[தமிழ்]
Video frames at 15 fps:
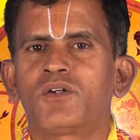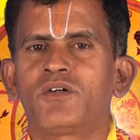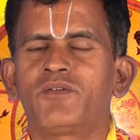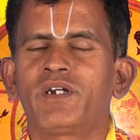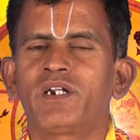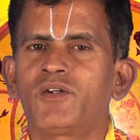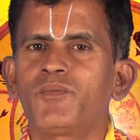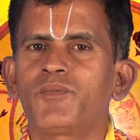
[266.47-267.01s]
கொள்ள
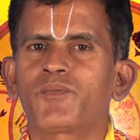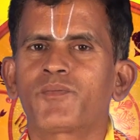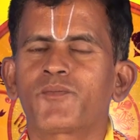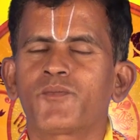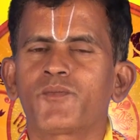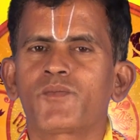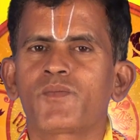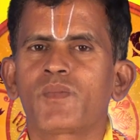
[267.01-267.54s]
வேண்டும்
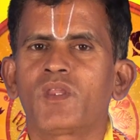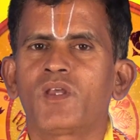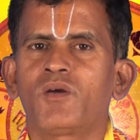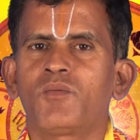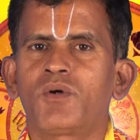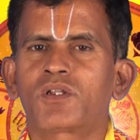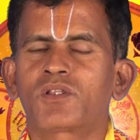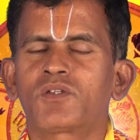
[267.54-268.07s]

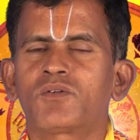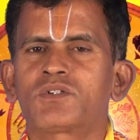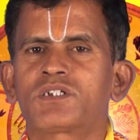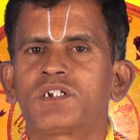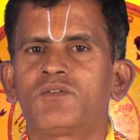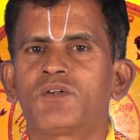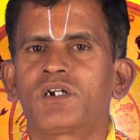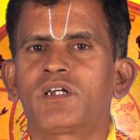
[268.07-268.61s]
மருத்துவ
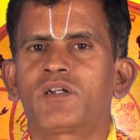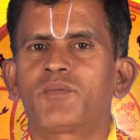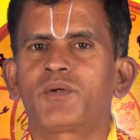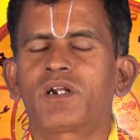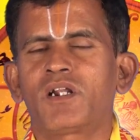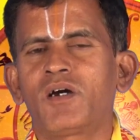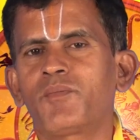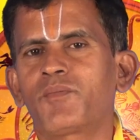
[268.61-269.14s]
செலவுகள்
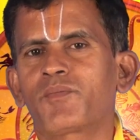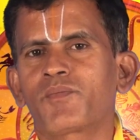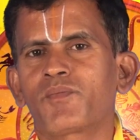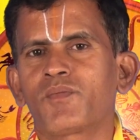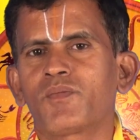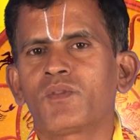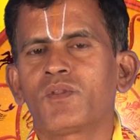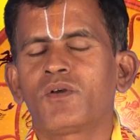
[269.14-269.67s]
ஏற்படலாம்
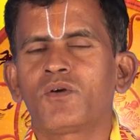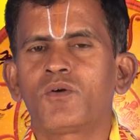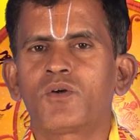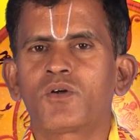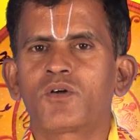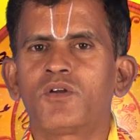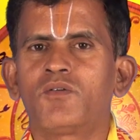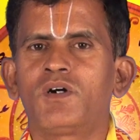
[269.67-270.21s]

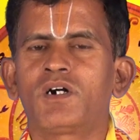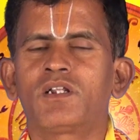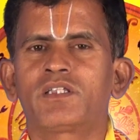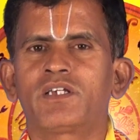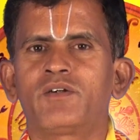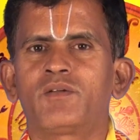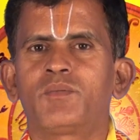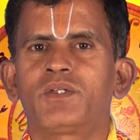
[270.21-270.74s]
கொடுக்கல் வாங்கல்
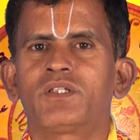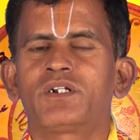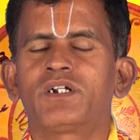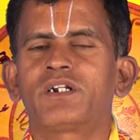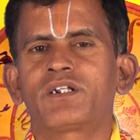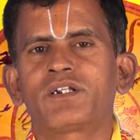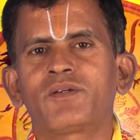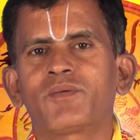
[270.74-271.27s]
தவிர்ப்பது
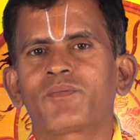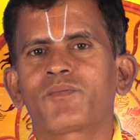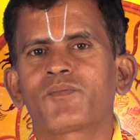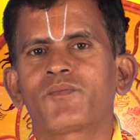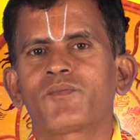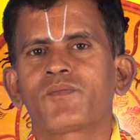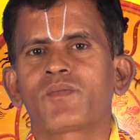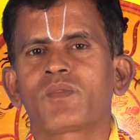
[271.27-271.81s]
நன்று
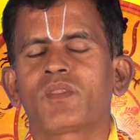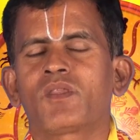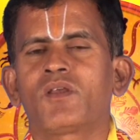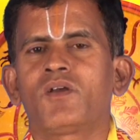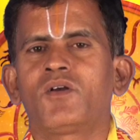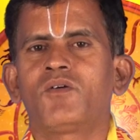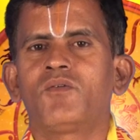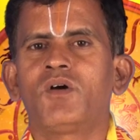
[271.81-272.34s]

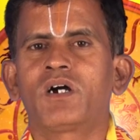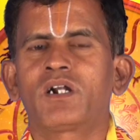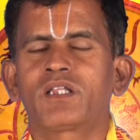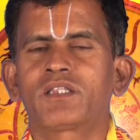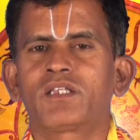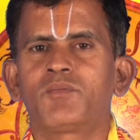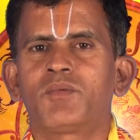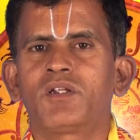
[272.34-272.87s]

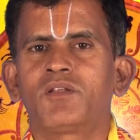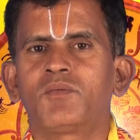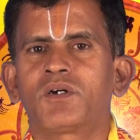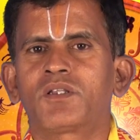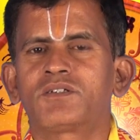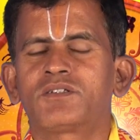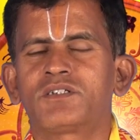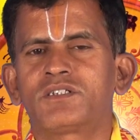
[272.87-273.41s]
வாகனத்தை
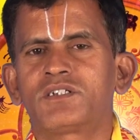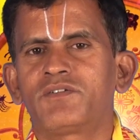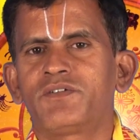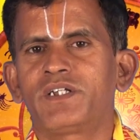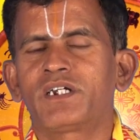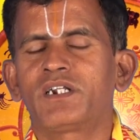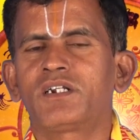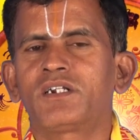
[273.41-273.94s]
பழுதுபார்த்து சீர்
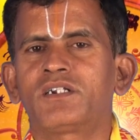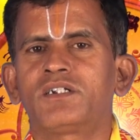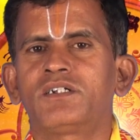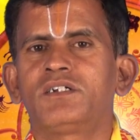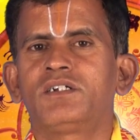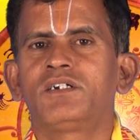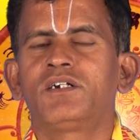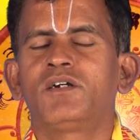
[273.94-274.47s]
செய்வீர்கள்
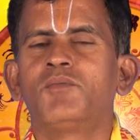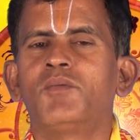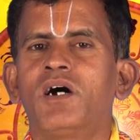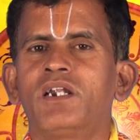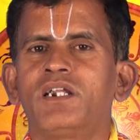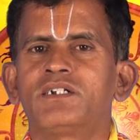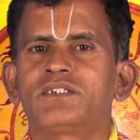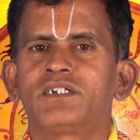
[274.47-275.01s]

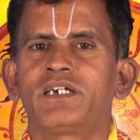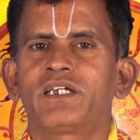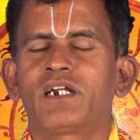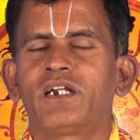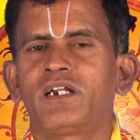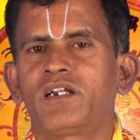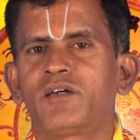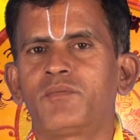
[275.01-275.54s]
பாலிய
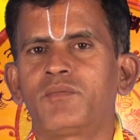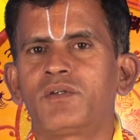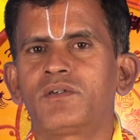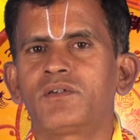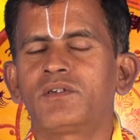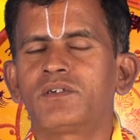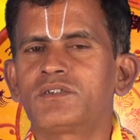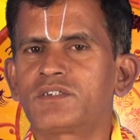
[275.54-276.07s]
சிலர்களை நம்
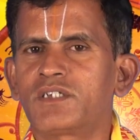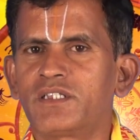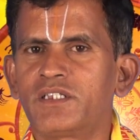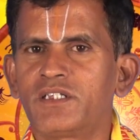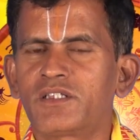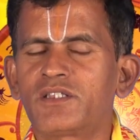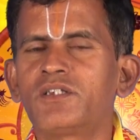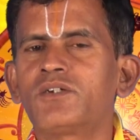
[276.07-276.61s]

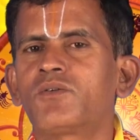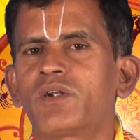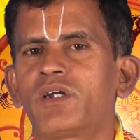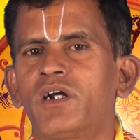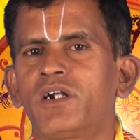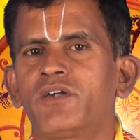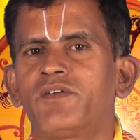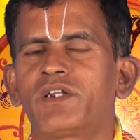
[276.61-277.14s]
சந்தித்து
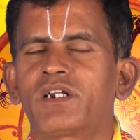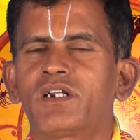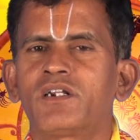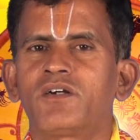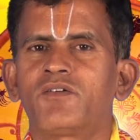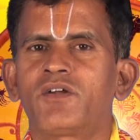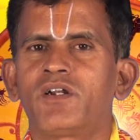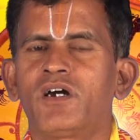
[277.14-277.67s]
உரையாடுவீர்கள்
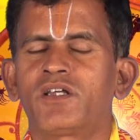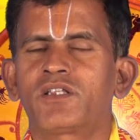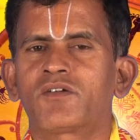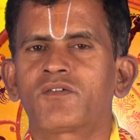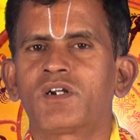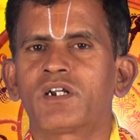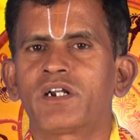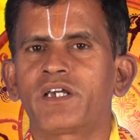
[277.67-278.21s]
அவருடைய
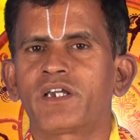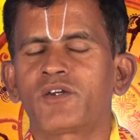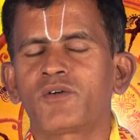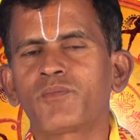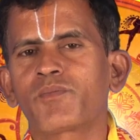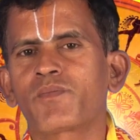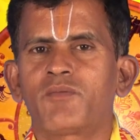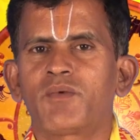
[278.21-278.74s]
ஆதரவுகள்
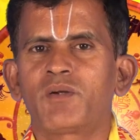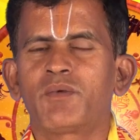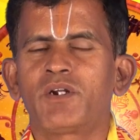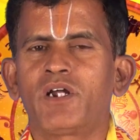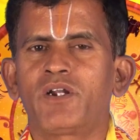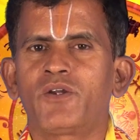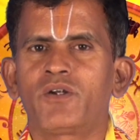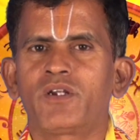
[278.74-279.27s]
கிடைக்கும் நம்ம
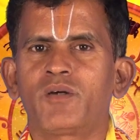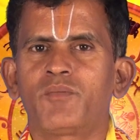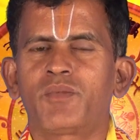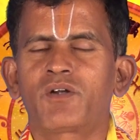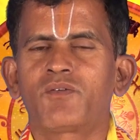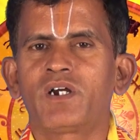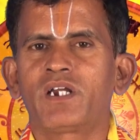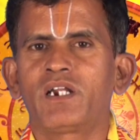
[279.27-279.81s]
மணி அந்யோன்யம்
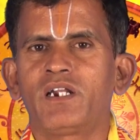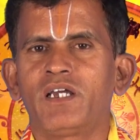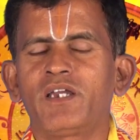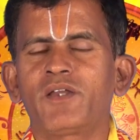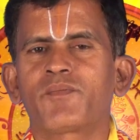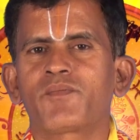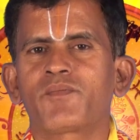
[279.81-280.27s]
பரவாயில்லை